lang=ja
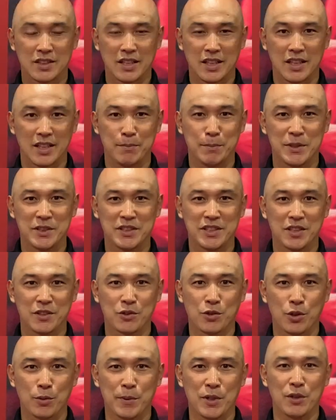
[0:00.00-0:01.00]
え
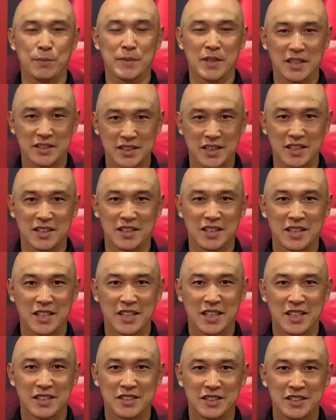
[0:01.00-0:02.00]
ヴィッセル神戸の皆さん
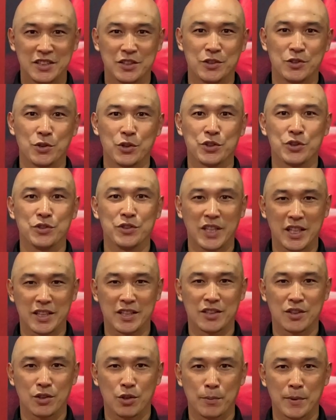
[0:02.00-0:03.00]
25周年
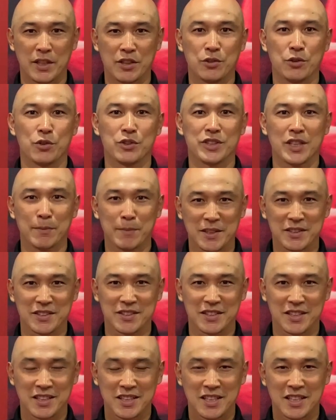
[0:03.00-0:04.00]
おめでとうございま
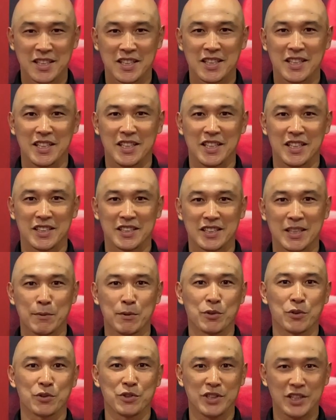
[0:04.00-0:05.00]
す、え北
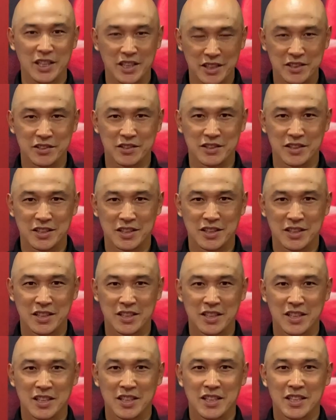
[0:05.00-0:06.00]
本邦江です、
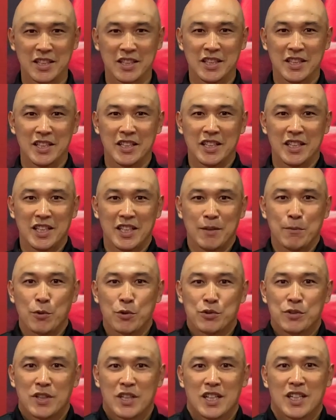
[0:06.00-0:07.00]
え
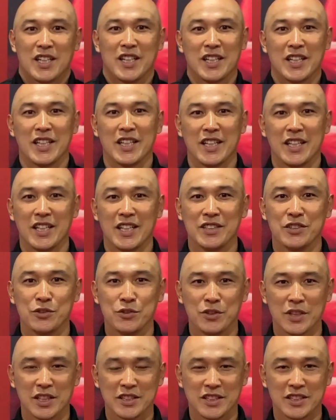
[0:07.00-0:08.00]
僕が、え
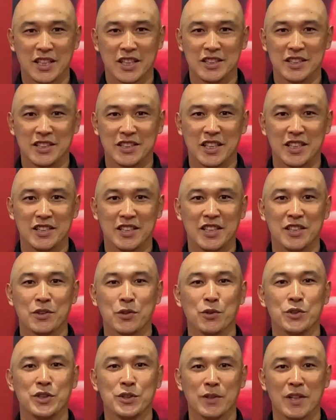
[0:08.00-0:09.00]
入団した2000年
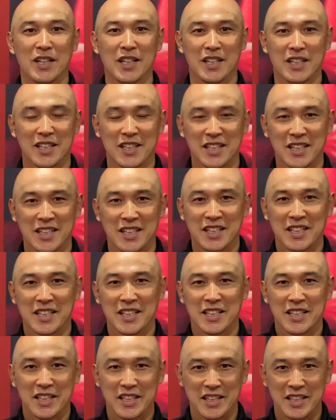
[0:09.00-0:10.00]
当時は、
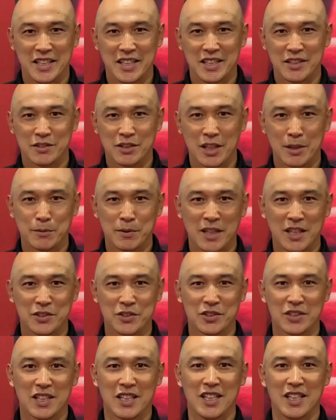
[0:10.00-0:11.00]
え
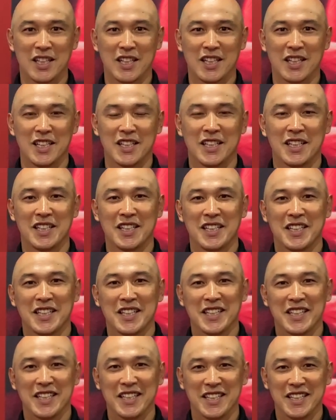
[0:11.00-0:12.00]
クラブハウスが、
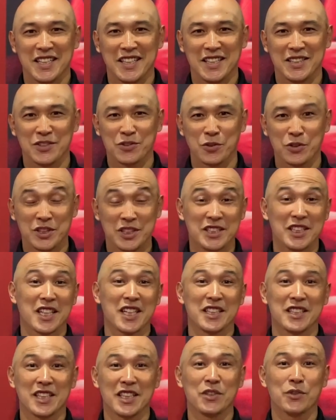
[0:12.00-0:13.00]
えすごい小さ
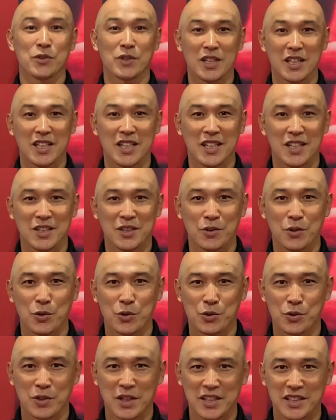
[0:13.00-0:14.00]
かったりとかお
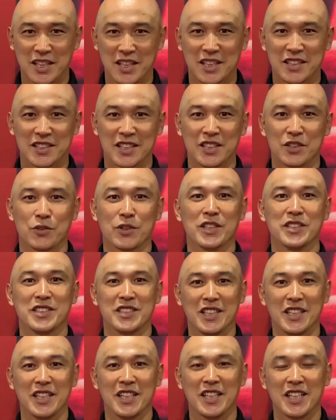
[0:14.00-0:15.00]
風呂がなかったりとかし
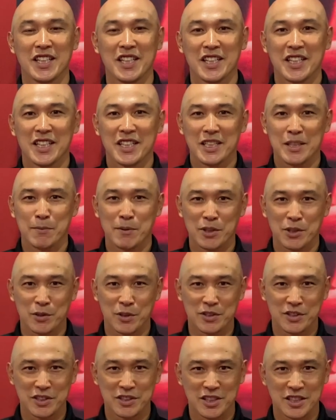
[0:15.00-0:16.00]
て今
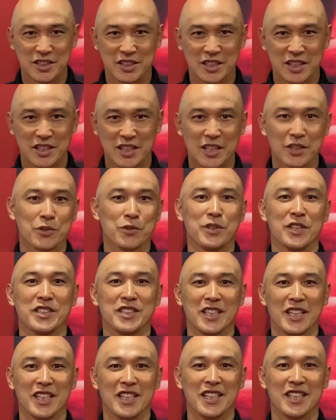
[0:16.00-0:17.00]
とは全然違う環境でし
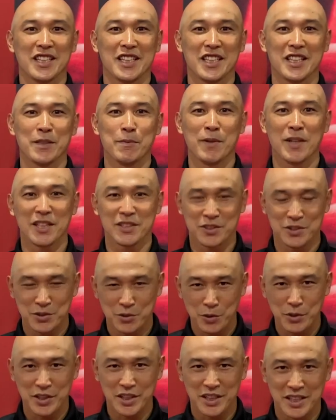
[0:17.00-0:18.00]
た今はす
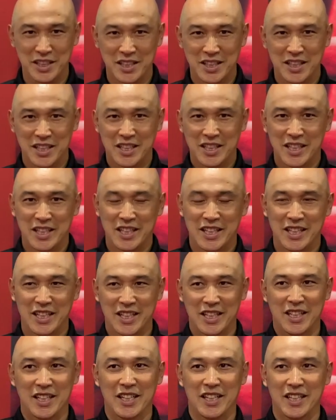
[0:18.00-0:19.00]
ごい、
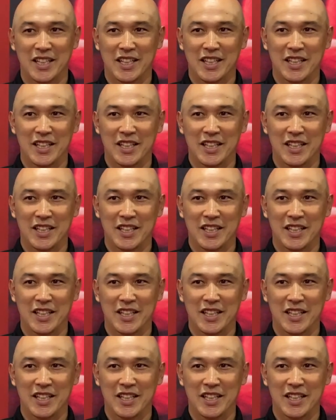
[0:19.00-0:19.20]
え